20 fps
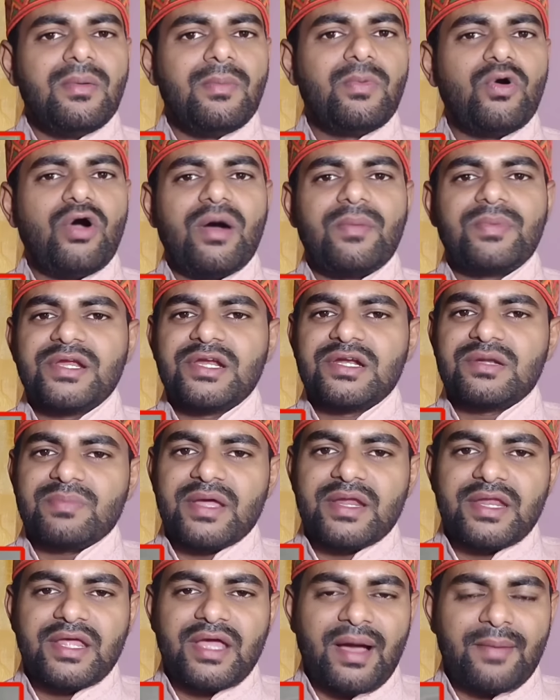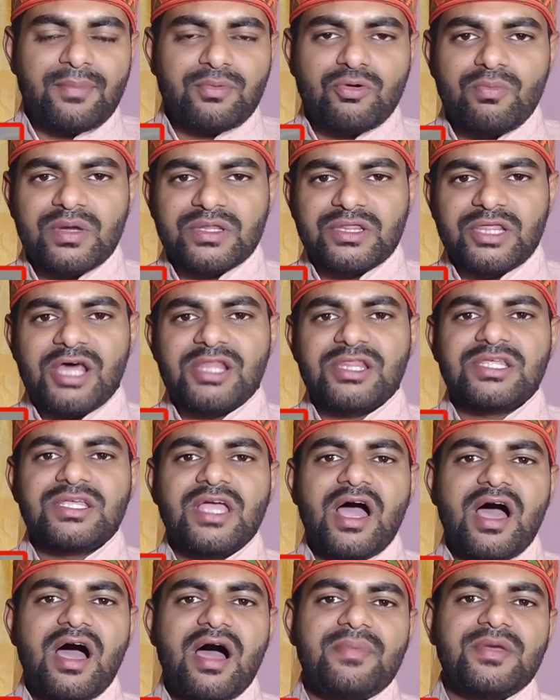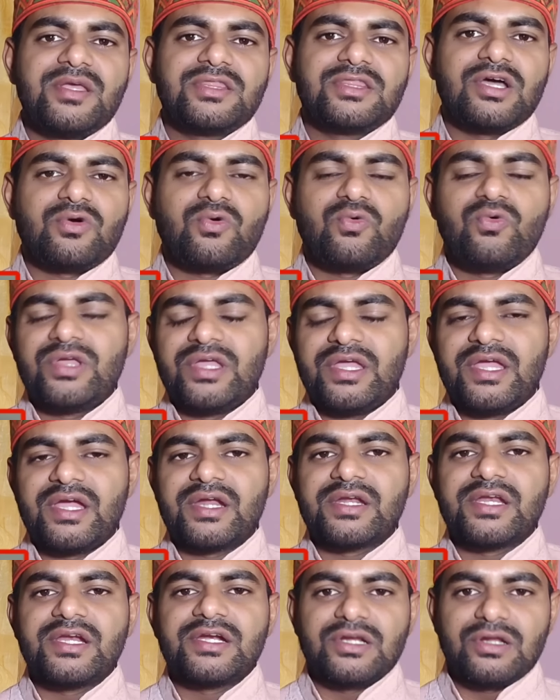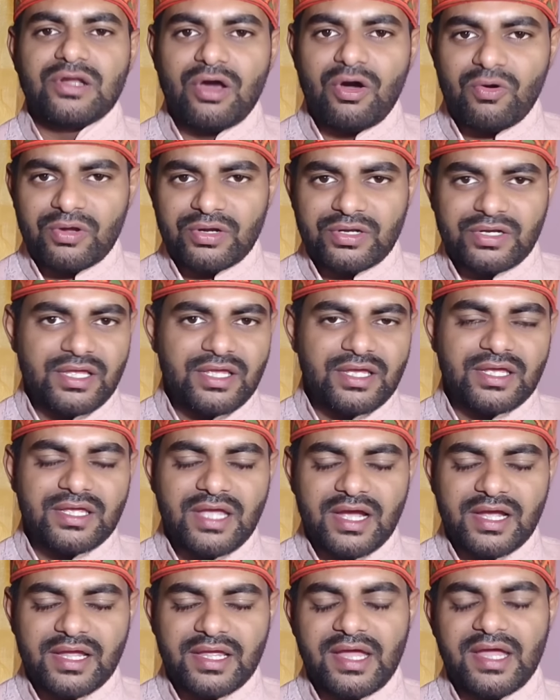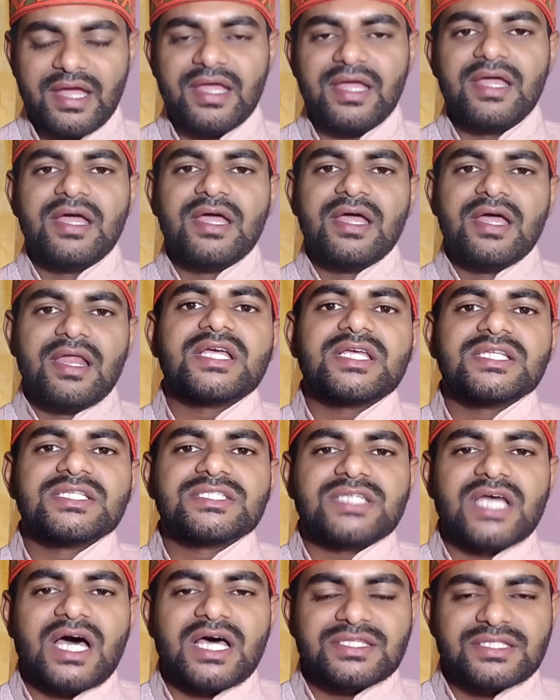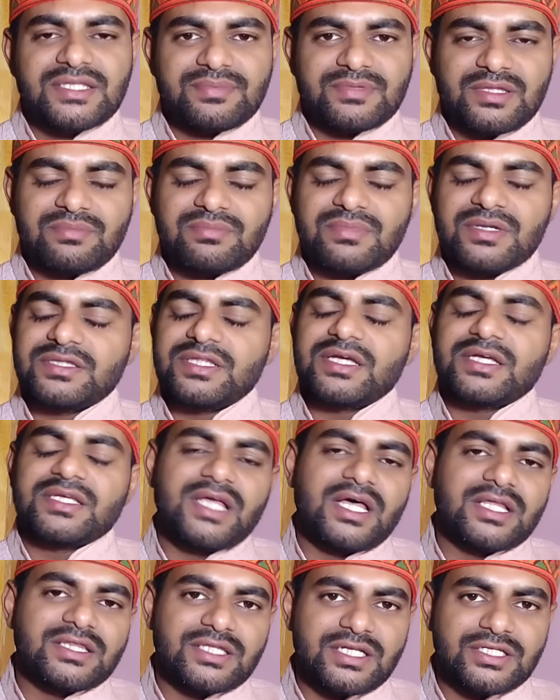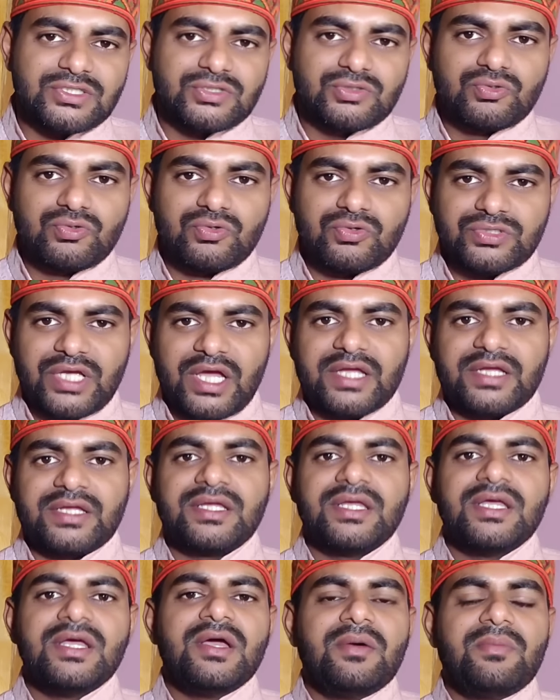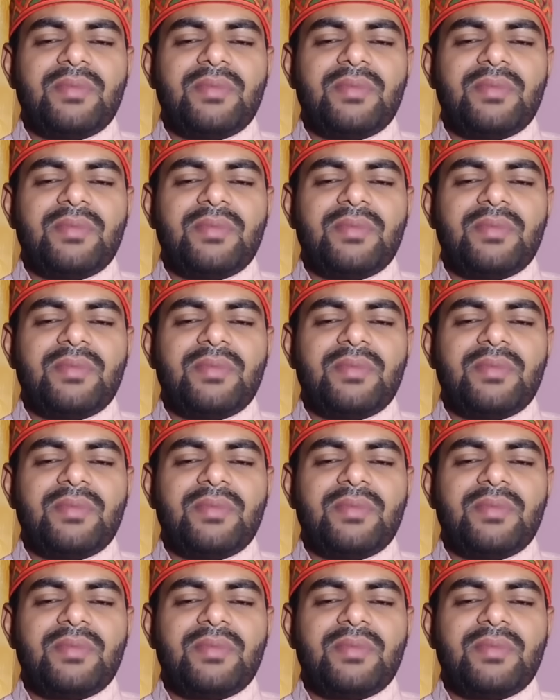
वो अपडेट मैंने आपको बता दिया अभी तक कोई एक डेट लॉक नहीं किया गया है लेकिन सात सितंबर तक यात्रा शुरू हो जाएगी